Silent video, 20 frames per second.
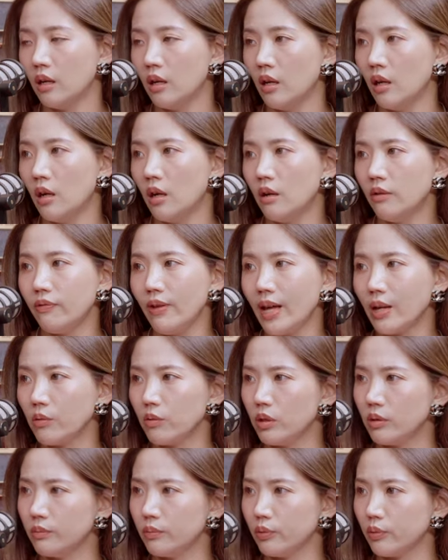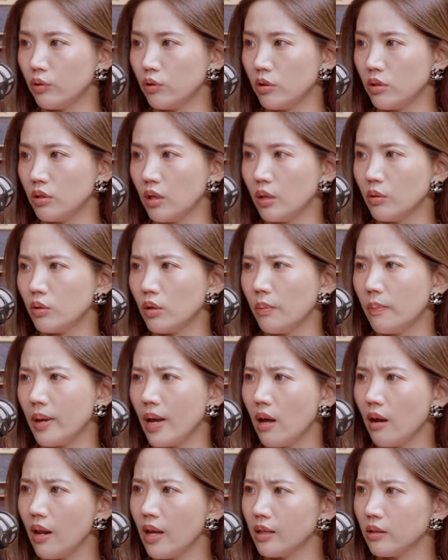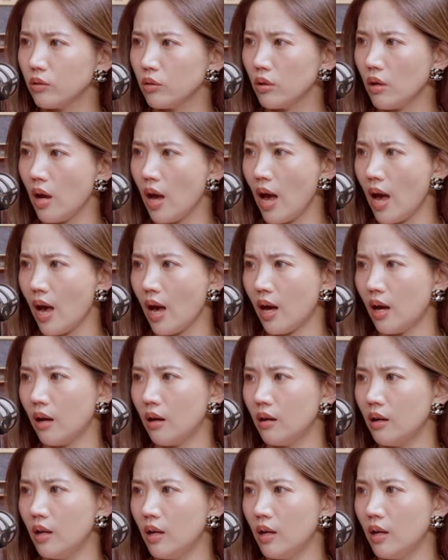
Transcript: 嗯，法国人不是，他觉得漂亮就好，